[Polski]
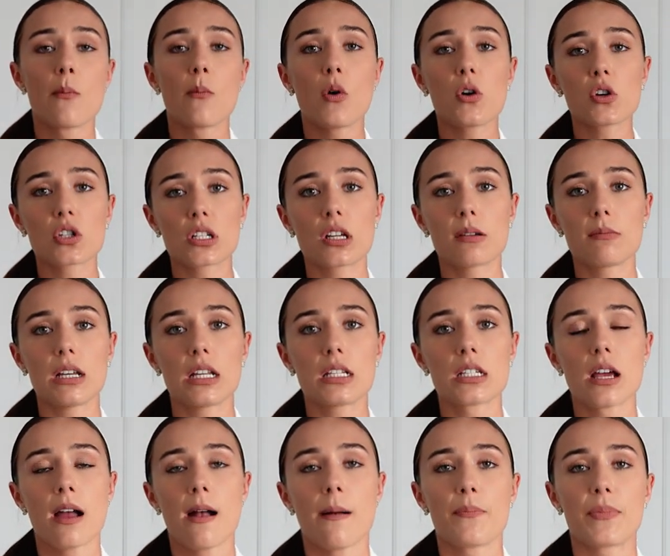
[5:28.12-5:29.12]
Można
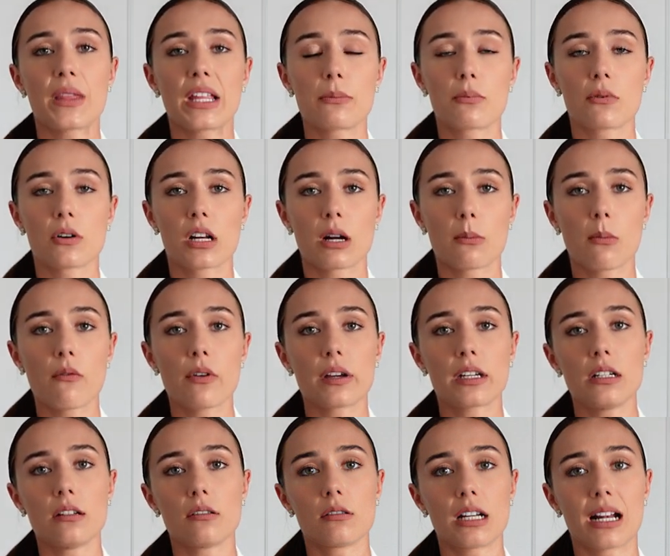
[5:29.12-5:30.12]
mieć nadprogramowe
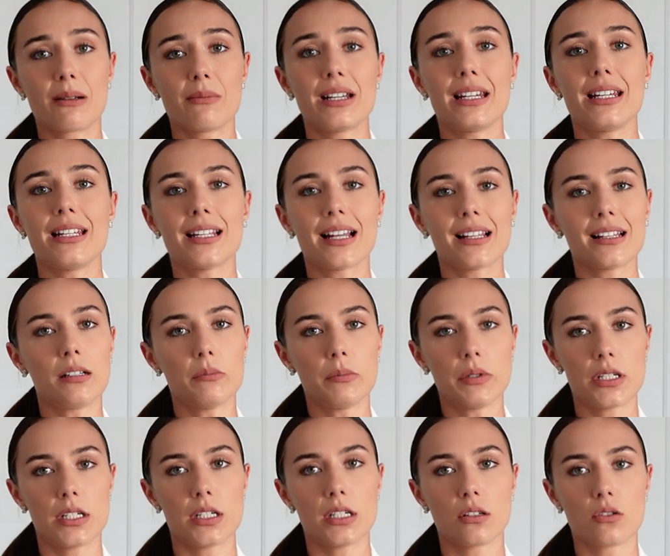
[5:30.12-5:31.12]
kilogramy i nadal
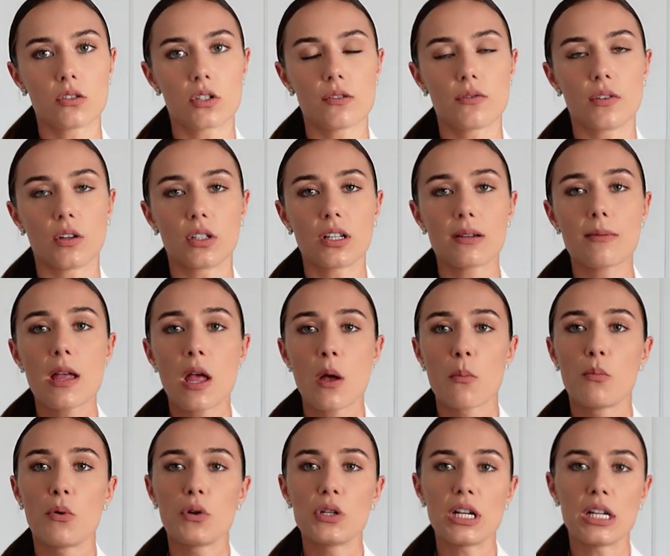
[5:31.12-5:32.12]
być niedożywionym,
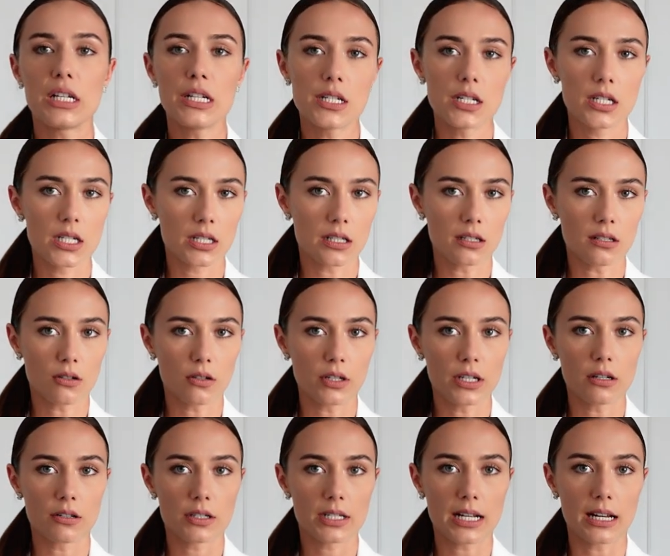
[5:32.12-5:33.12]
bo nie liczy się tylko
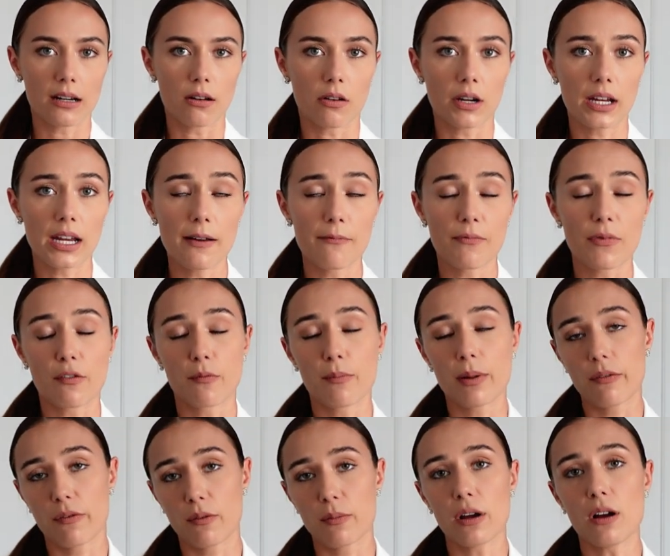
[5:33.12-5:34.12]
ilość kalorii,
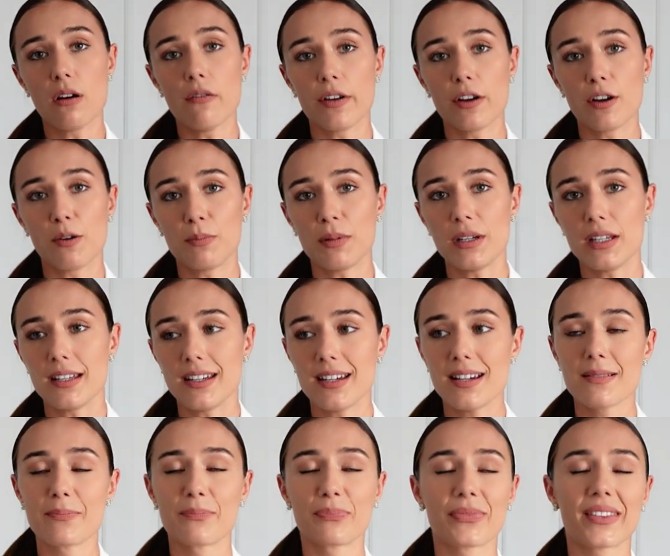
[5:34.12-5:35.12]
wbrew obiegowej
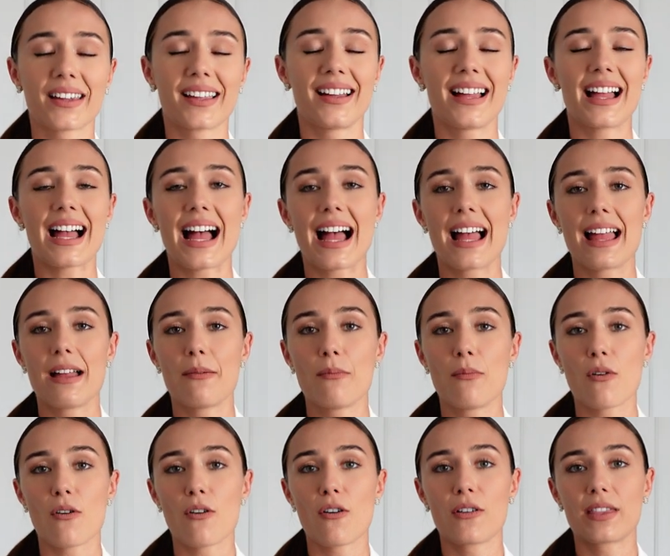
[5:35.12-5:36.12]
opinii, mm,
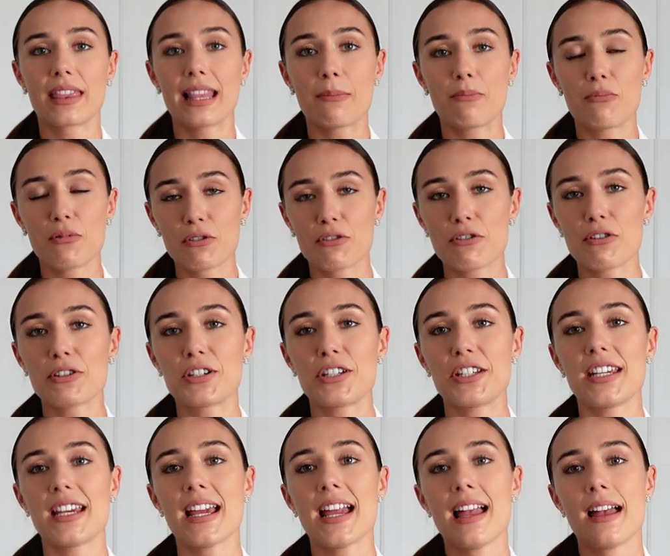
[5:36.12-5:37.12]
bo dla
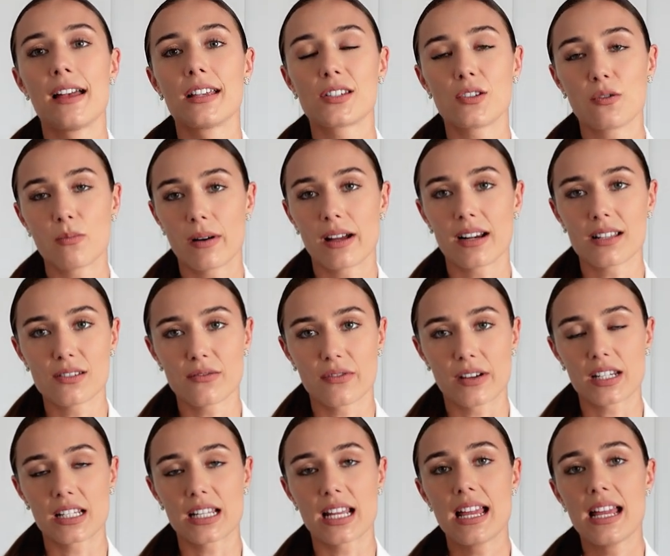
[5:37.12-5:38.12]
płodności są bardzo
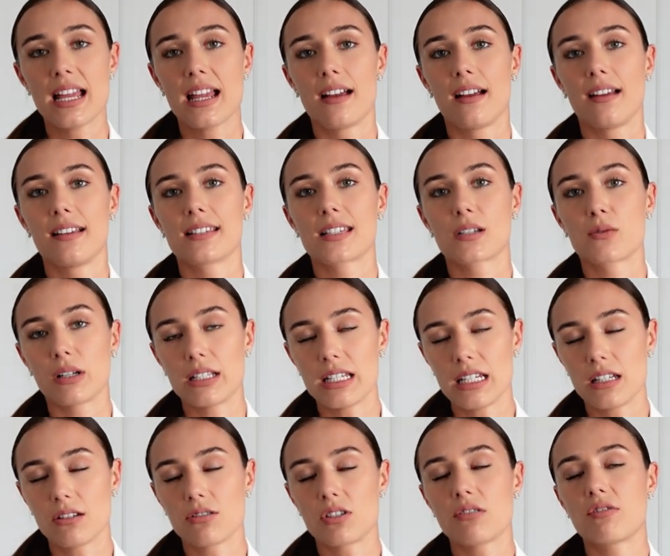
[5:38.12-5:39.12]
ważne
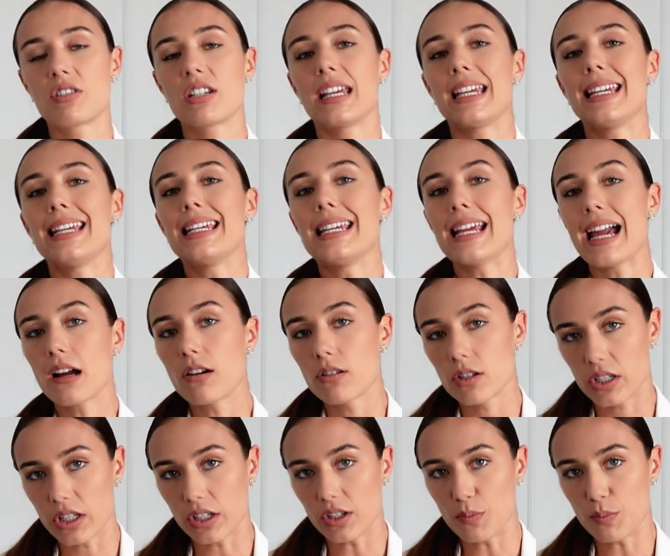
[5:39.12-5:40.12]
składniki odżywcze i
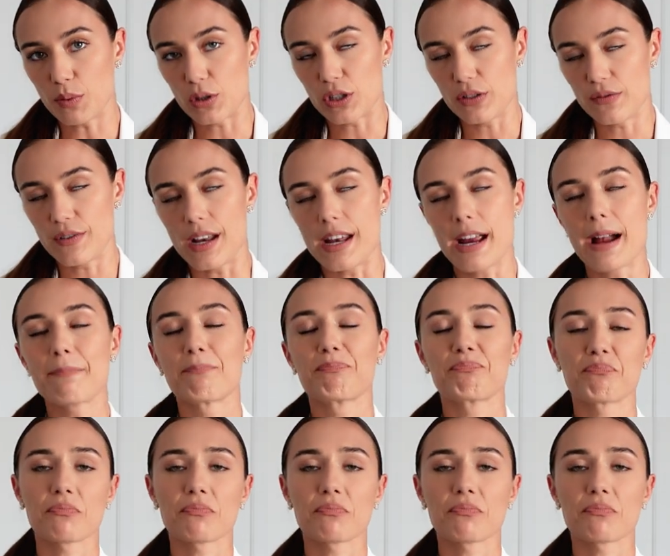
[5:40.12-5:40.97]
jakość tego pożywienia